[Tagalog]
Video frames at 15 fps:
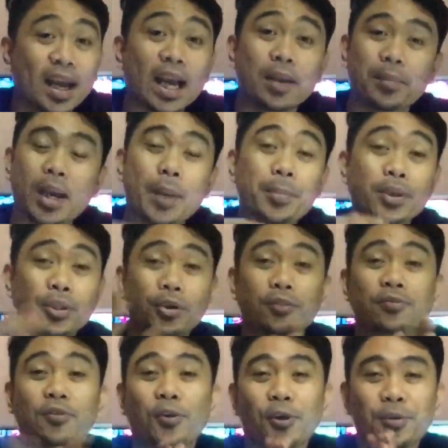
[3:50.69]
I'm happy to
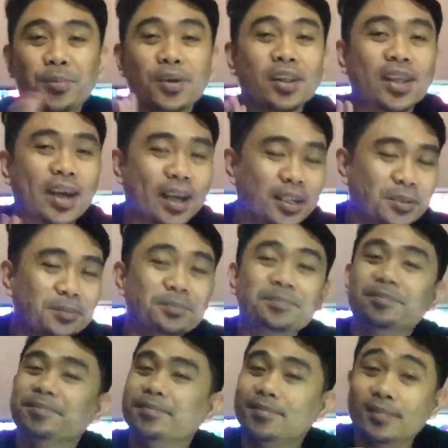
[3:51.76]
inform you that
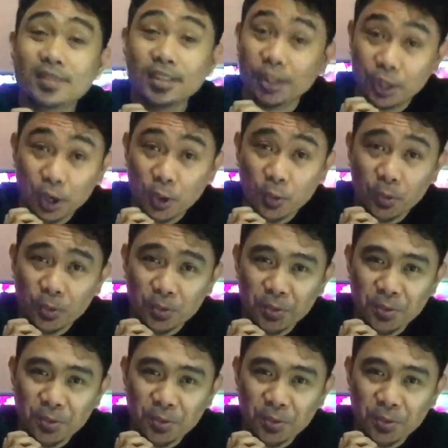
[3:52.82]
no.